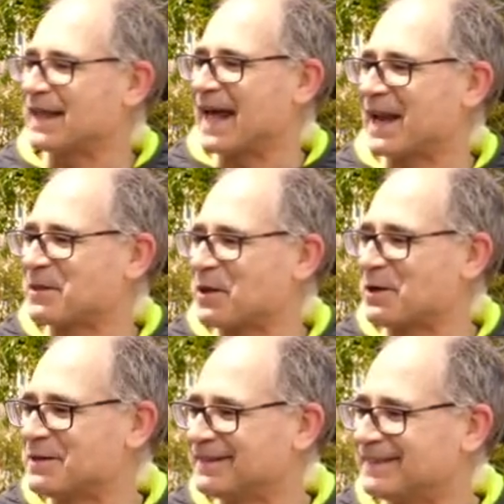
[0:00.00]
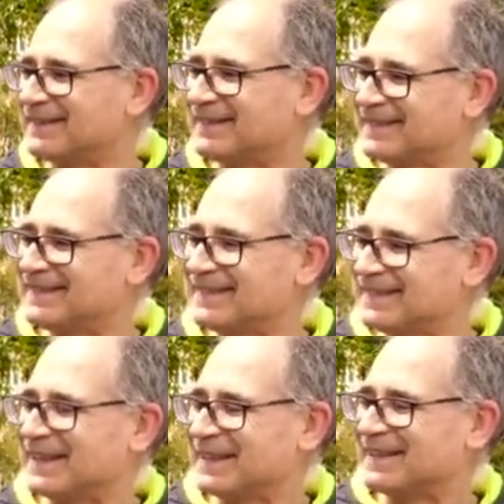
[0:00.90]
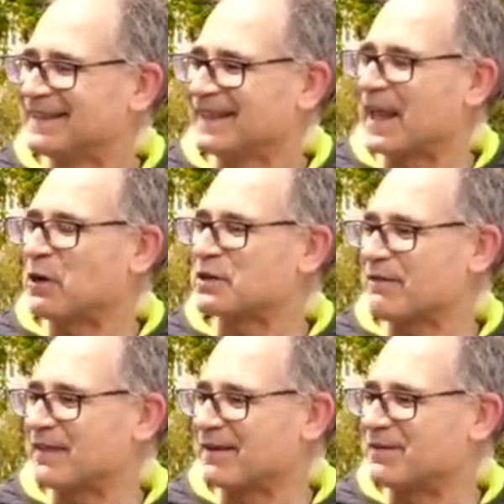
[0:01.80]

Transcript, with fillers: Taranto? Che cosa avete